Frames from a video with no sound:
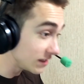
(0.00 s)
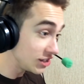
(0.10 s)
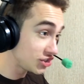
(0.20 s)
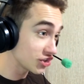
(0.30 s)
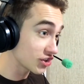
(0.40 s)

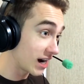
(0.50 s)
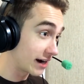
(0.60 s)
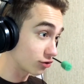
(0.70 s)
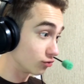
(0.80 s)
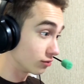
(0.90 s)
Ищет
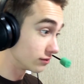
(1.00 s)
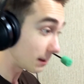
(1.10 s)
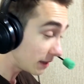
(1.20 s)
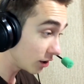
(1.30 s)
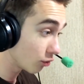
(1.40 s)
карту на
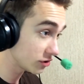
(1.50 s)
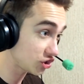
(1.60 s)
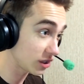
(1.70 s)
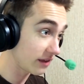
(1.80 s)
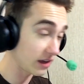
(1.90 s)
миллион
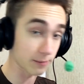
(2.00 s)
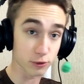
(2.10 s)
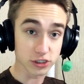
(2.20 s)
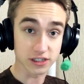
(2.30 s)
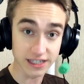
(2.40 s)
человек
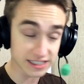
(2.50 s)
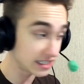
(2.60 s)
просто на